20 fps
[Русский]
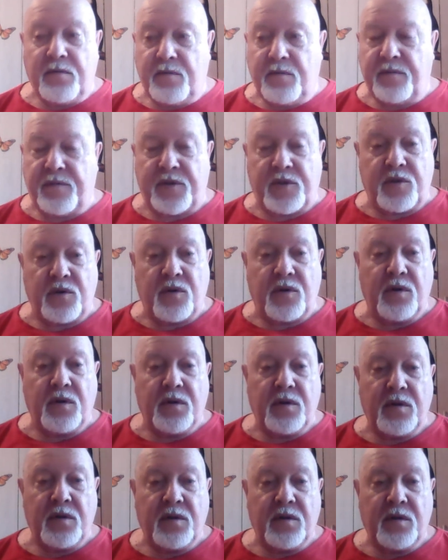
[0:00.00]

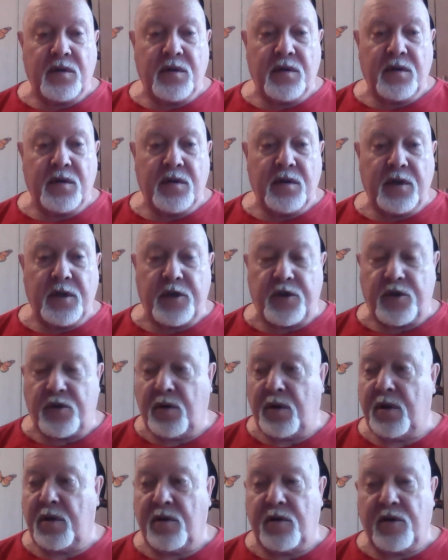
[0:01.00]
Все,
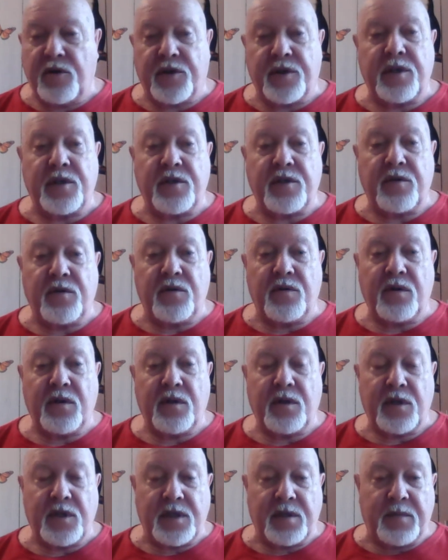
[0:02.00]
еще одной жизнью
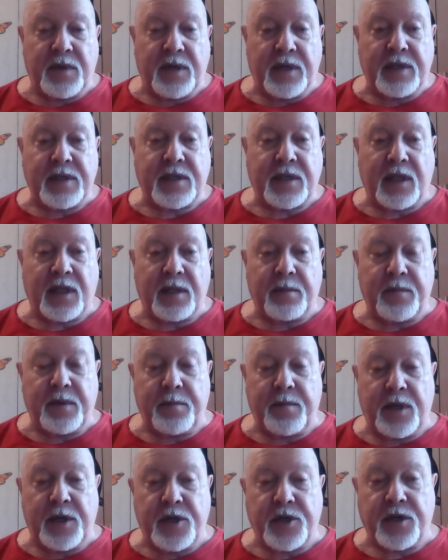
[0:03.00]
на Земле стало бы
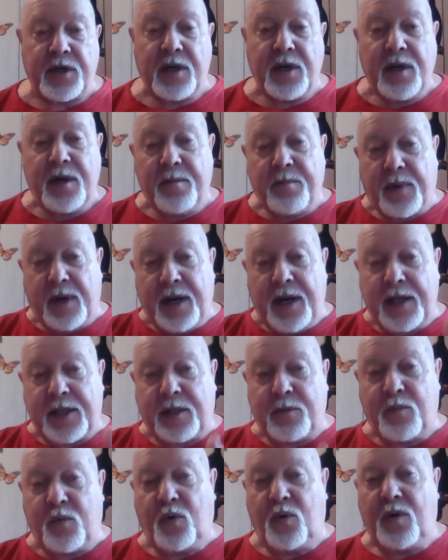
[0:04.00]
меньше.
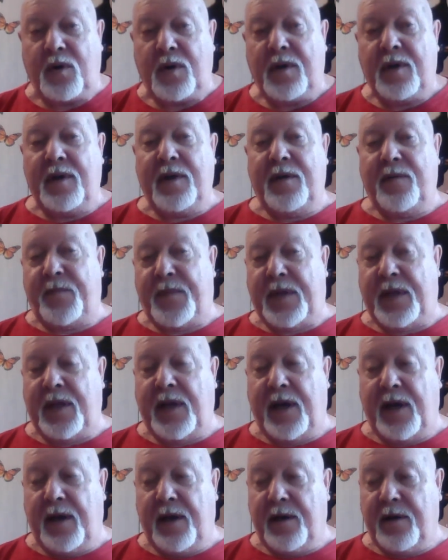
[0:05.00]
Поэтому
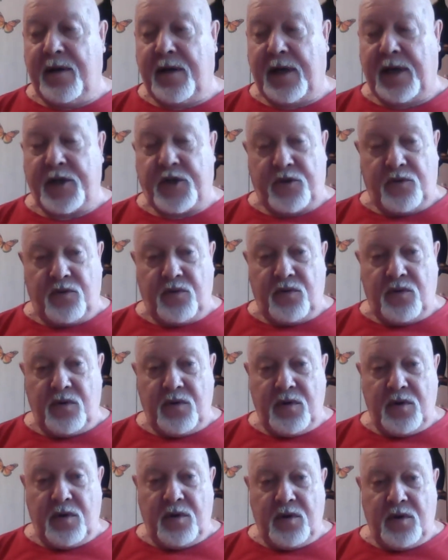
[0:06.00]
я хочу,
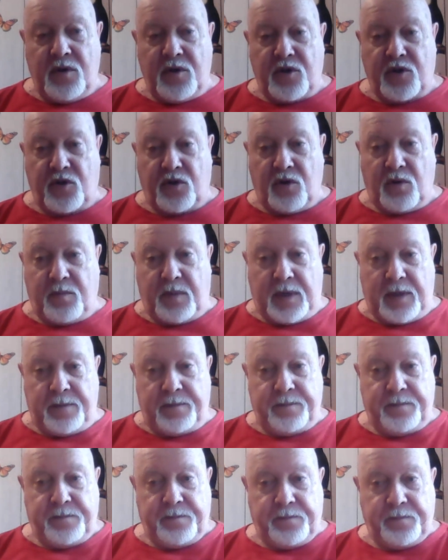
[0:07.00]
чтобы
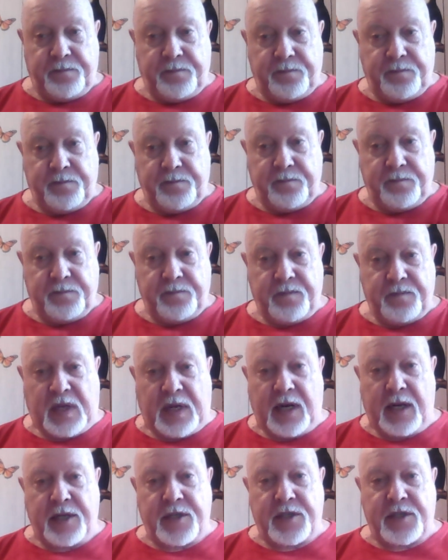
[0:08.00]

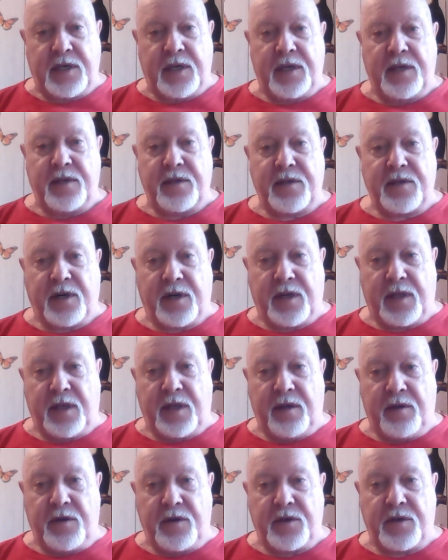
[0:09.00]
Алексей
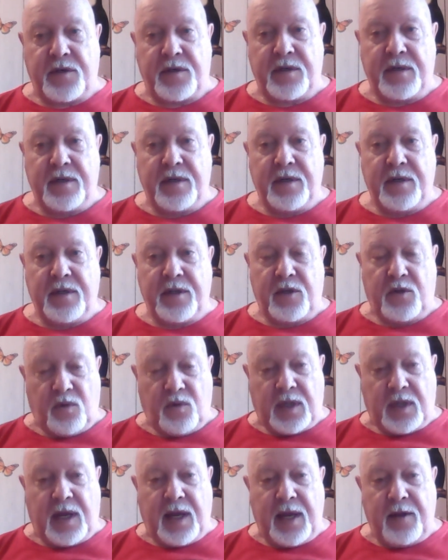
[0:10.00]
Сергеевич
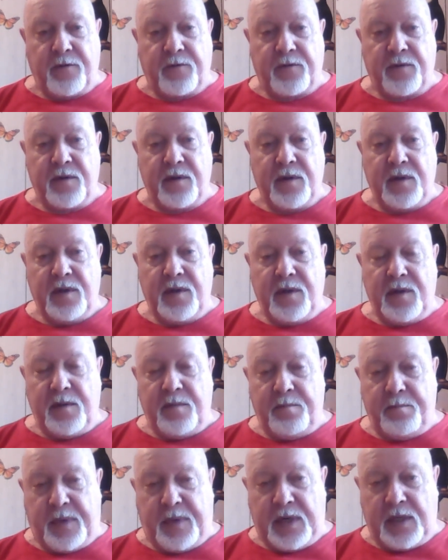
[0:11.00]
Юдаев
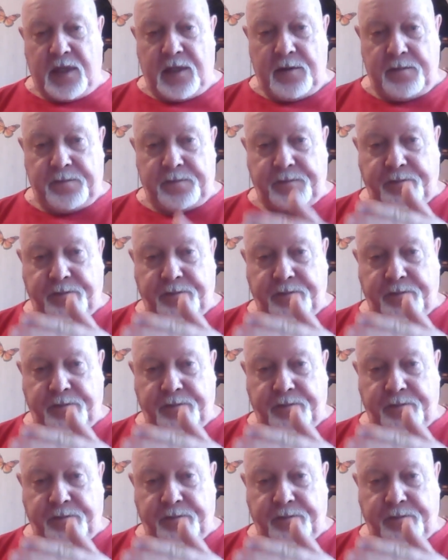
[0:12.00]
был